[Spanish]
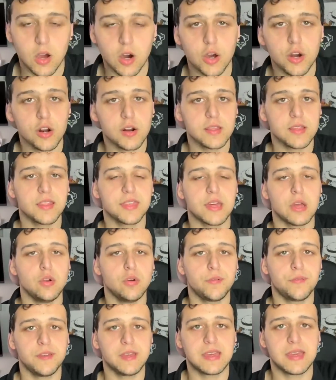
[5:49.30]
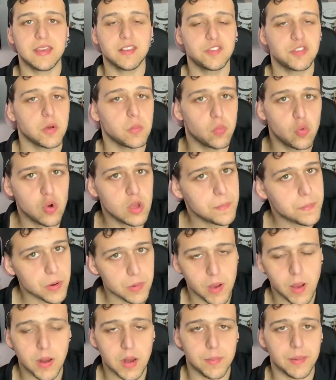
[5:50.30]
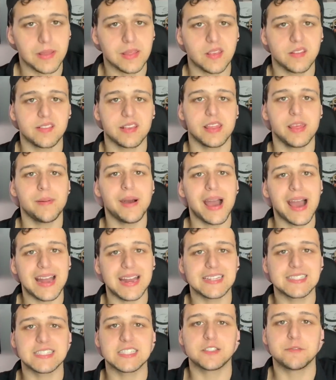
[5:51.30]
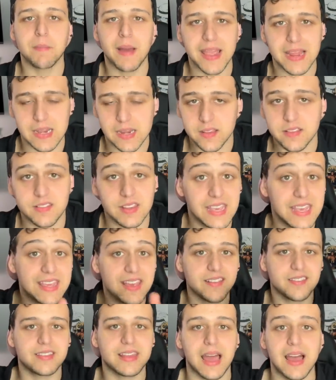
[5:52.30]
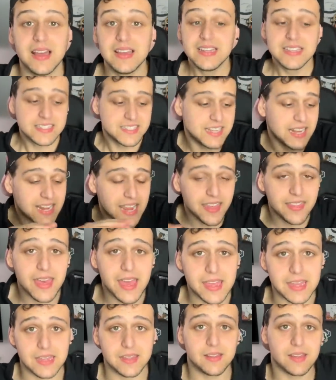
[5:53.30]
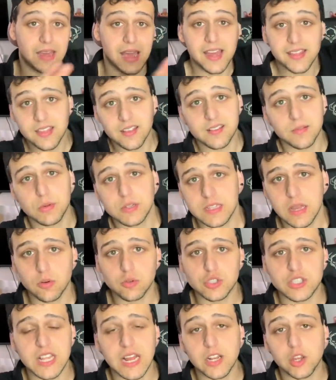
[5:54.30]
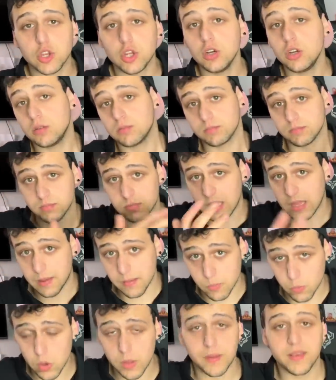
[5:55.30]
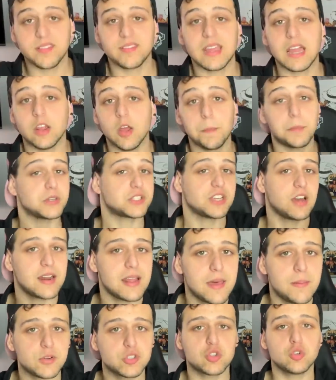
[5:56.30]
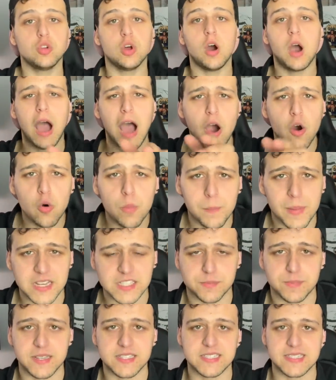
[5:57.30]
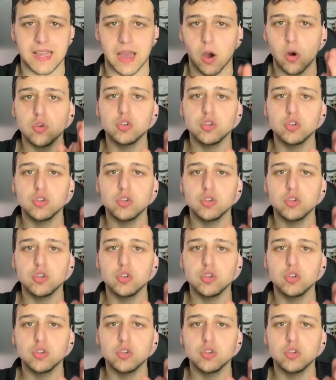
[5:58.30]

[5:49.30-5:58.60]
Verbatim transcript: Kyogoro le dice a Luffy que esto muy probablemente se deba a las smileys y ya está, se queda ahí. Antes hemos dado un salto de muy bestia, ¿no? Pues ahora damos uno aún más bestia.